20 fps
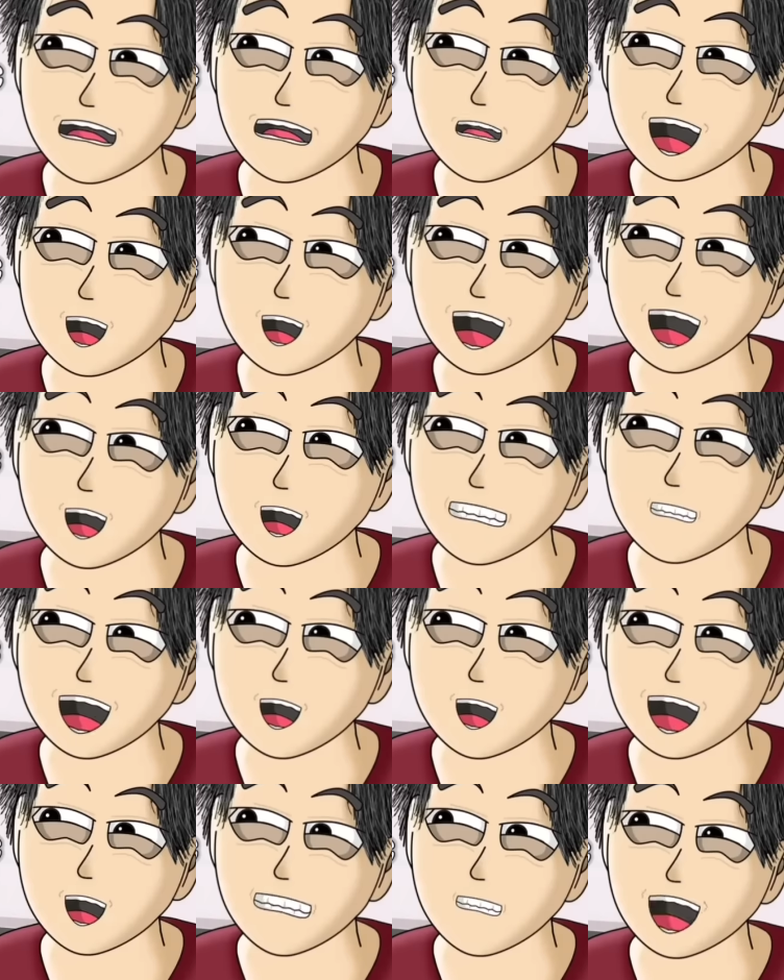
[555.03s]
Kenapa nggak bilang
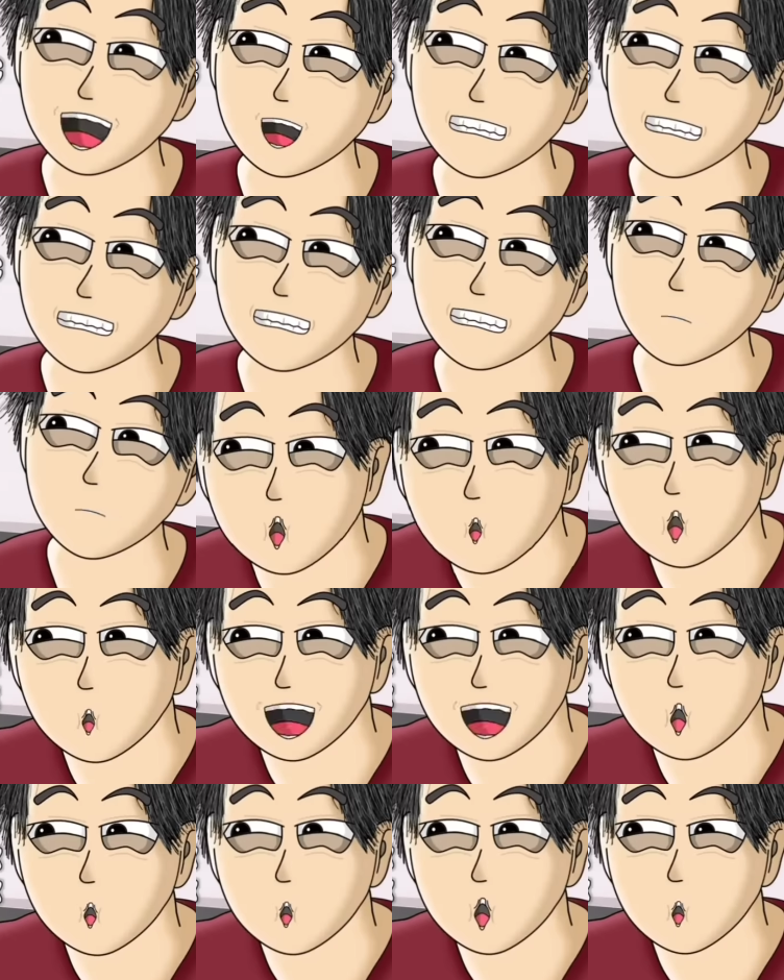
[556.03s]
dari tadi? Suruh
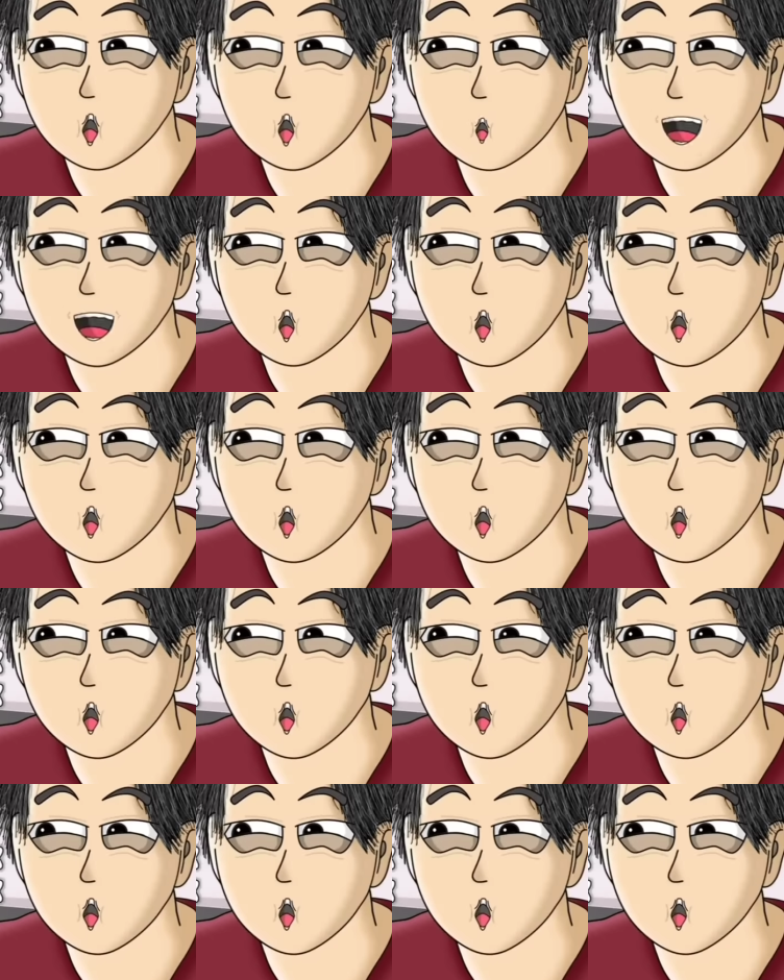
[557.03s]
masuk, suruh